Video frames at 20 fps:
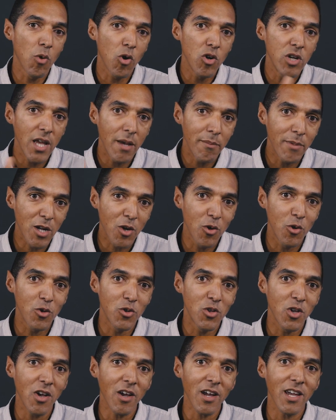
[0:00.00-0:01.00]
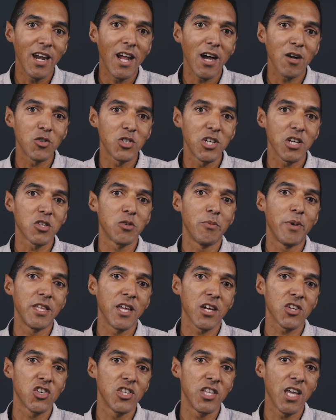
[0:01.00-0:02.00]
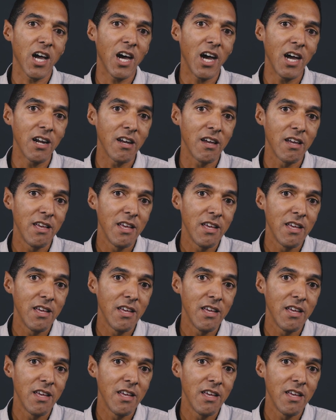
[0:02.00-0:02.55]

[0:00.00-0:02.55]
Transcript: me relie à mes co-auteurs et à la recherche de manière générale,